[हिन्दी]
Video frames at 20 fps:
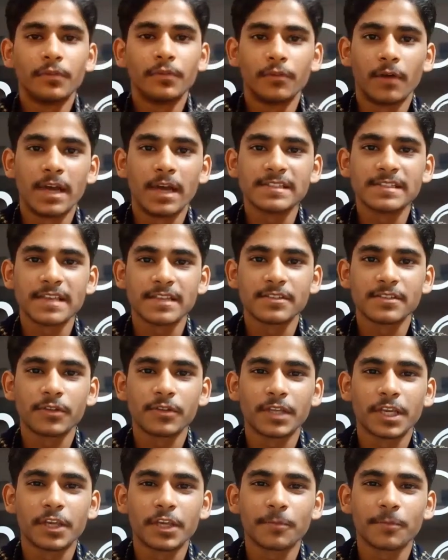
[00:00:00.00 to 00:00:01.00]
तो गाइस कैसे
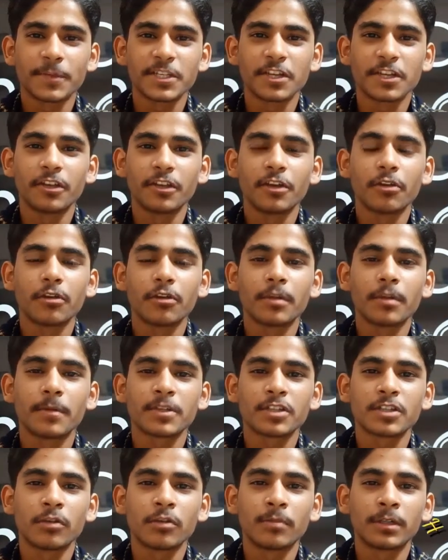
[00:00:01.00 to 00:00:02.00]
हो देखिए तो पहचाने के लिए मैं
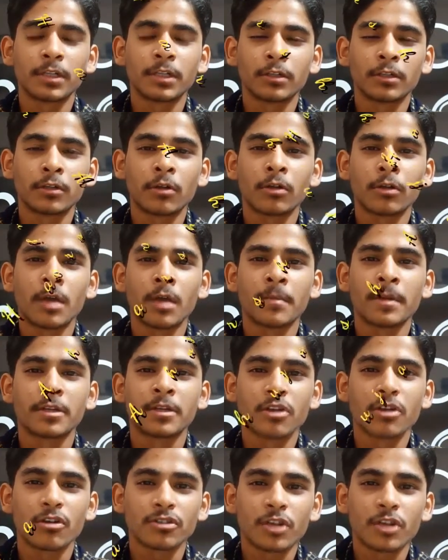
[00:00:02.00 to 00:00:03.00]
पहचाना बता देता हूँ नाम मैं
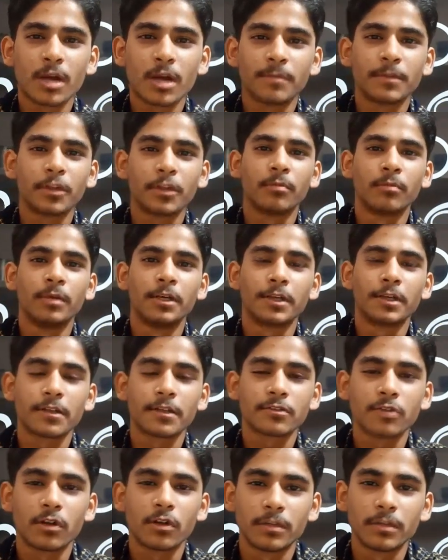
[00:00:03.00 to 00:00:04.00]
शाहूचर आप देख रहे हो मेरे
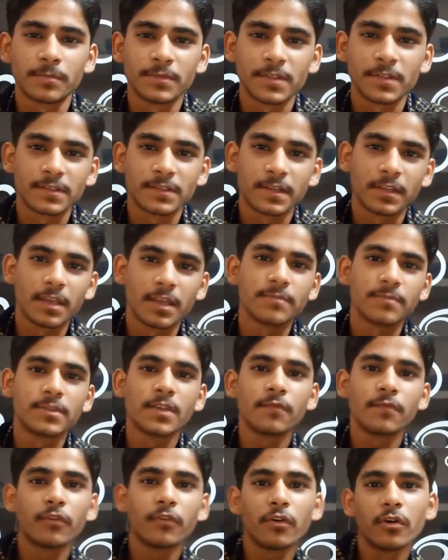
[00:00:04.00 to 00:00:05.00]
ट्रैक्स ऑल टिप्स सेक्शन गेम्स
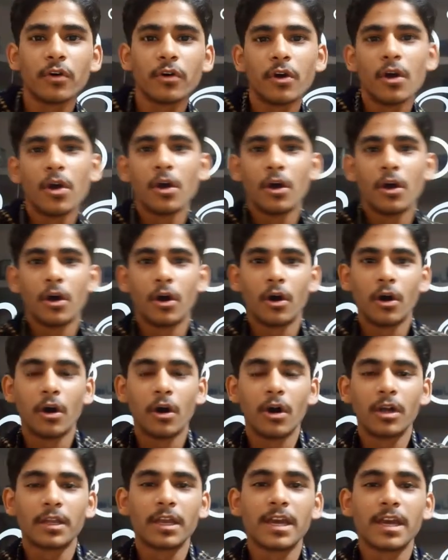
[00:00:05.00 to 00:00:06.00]
इन्फो
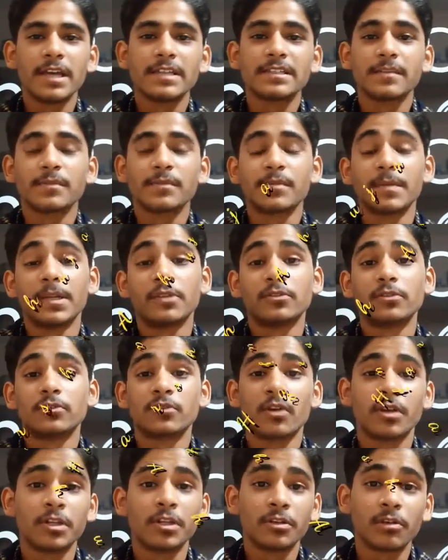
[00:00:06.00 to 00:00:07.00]
और गाय सबसे पहले तो
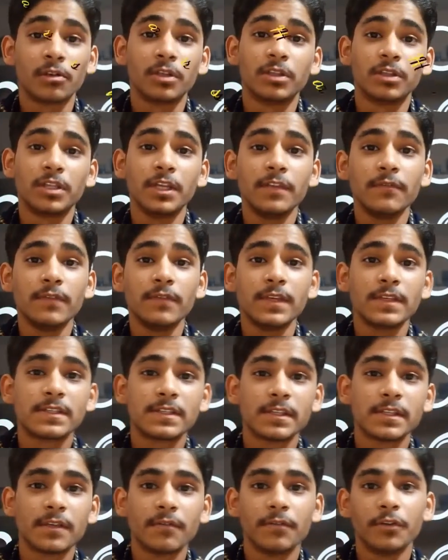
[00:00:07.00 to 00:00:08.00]
सॉरी क्योंकि तीन वीक
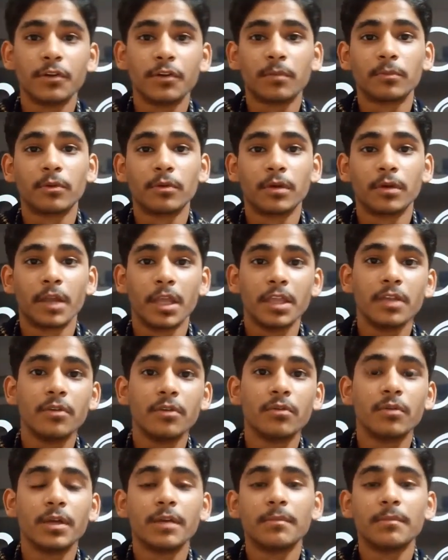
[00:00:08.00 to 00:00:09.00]
से वीडियो अपलोड नहीं
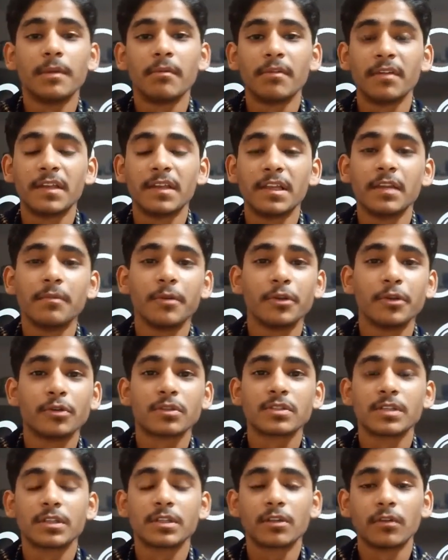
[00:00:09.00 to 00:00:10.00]
हुए हैं मैं वीकली
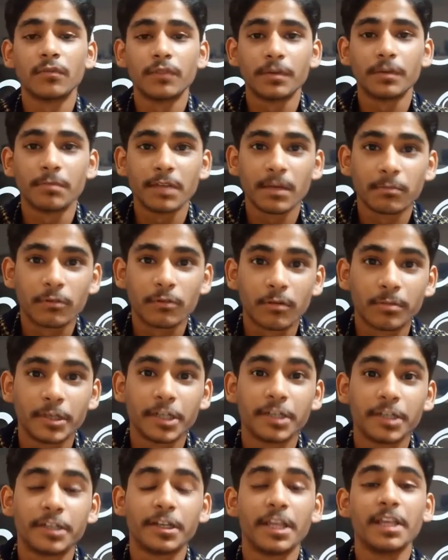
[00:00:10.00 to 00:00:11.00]
वीडियोज़ देता हूँ फिर भी आपको
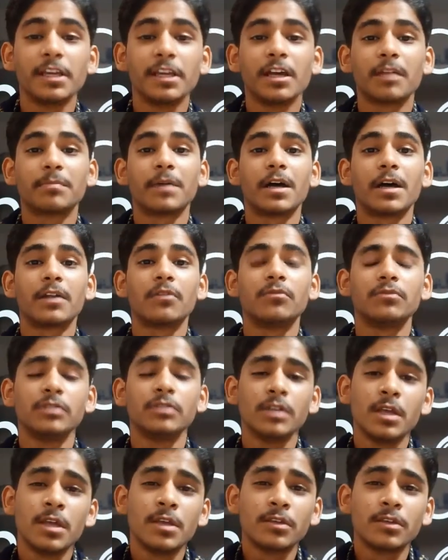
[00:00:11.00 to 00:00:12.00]
अपडेट नहीं कर पा रहा हूँ
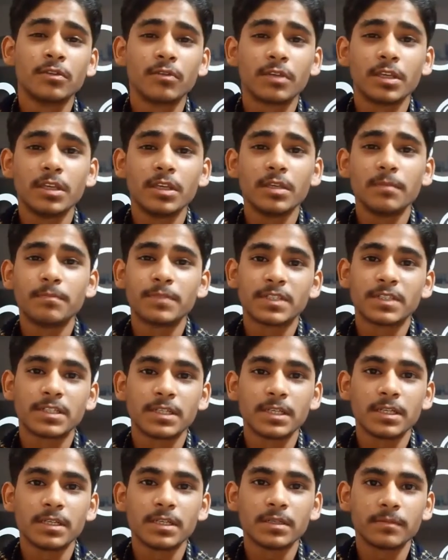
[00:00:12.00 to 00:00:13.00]
क्योंकि
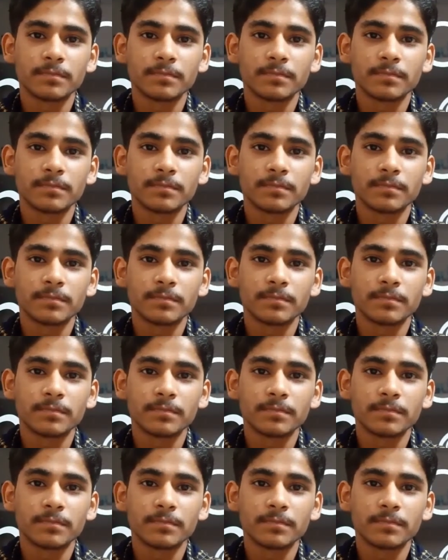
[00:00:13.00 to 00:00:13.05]
पिछले